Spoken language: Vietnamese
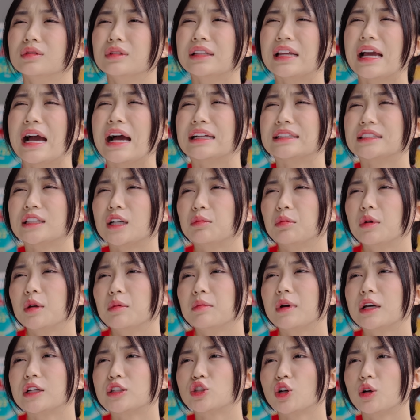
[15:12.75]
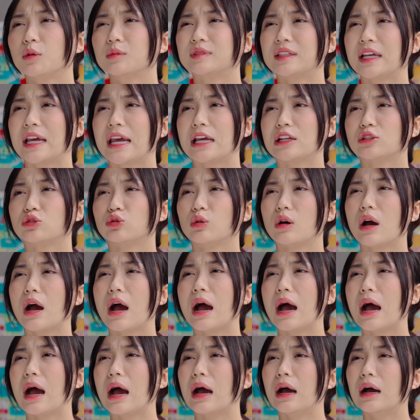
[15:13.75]
nhà cháu bị mất trộm xe chú
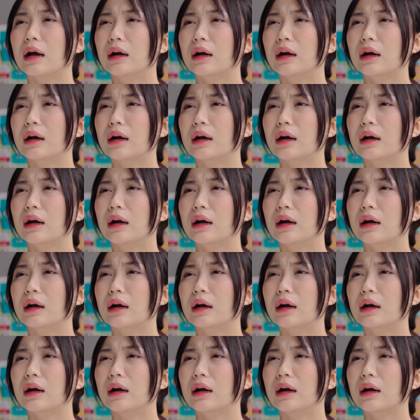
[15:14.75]
ạ